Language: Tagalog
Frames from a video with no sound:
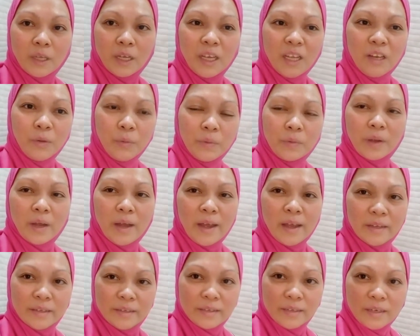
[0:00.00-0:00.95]
Hello
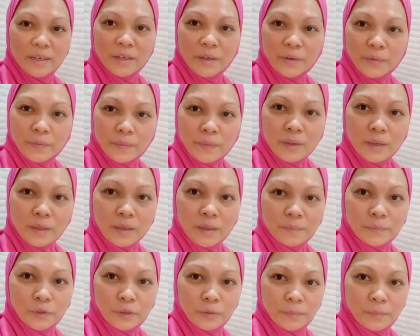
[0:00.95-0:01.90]
guys!
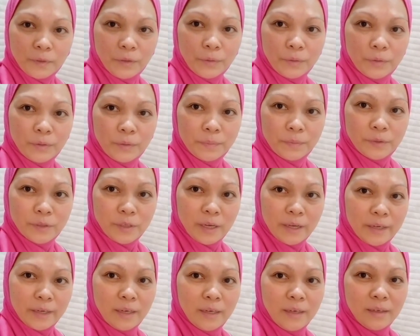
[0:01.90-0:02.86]
Welcome to my YouTube
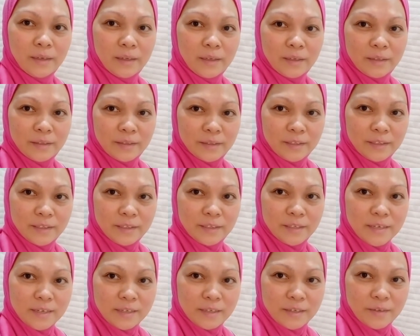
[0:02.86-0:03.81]
channel. This
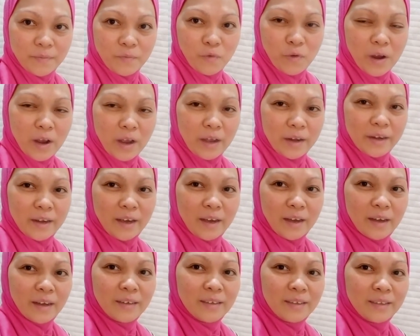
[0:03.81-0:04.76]
is
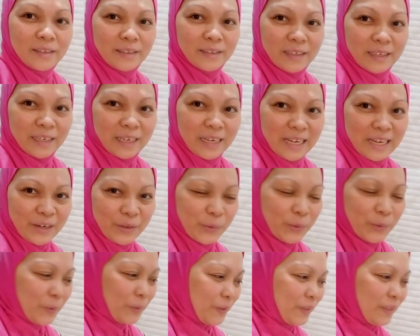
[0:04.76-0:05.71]
Buwana
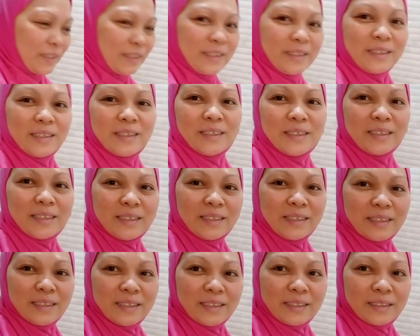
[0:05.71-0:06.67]
Kalog.
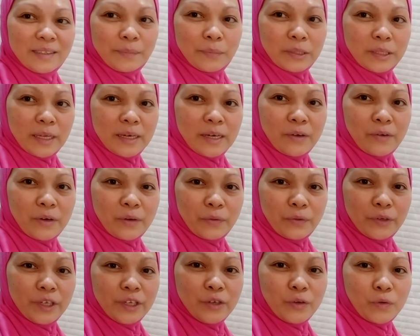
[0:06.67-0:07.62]
Patanaw na
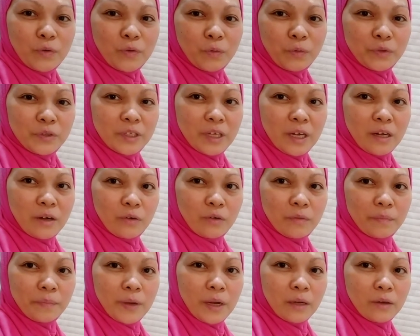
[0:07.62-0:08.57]
ko ninyo kung
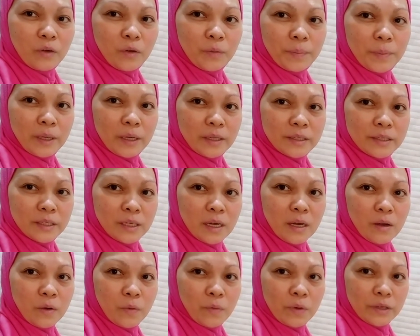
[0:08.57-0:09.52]
unsaon pag-operate
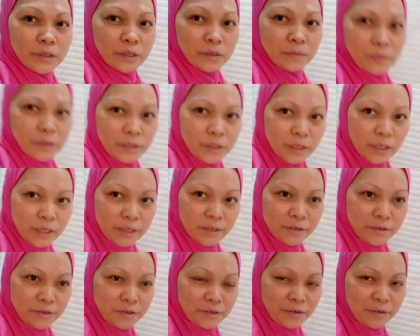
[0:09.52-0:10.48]
sa washing
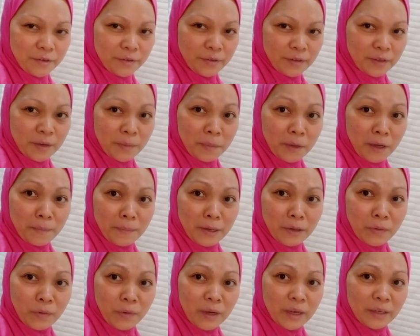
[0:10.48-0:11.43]
machine. Ang mga
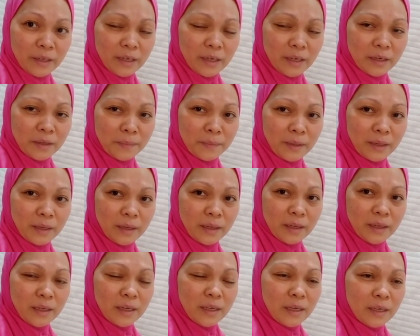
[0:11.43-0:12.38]
baguhan niya, ang mga
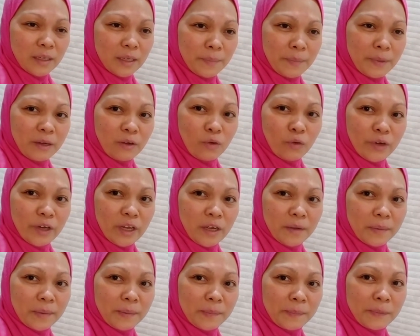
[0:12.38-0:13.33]
napag-o
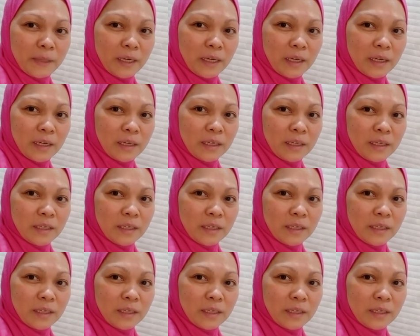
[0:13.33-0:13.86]
diha, ang mga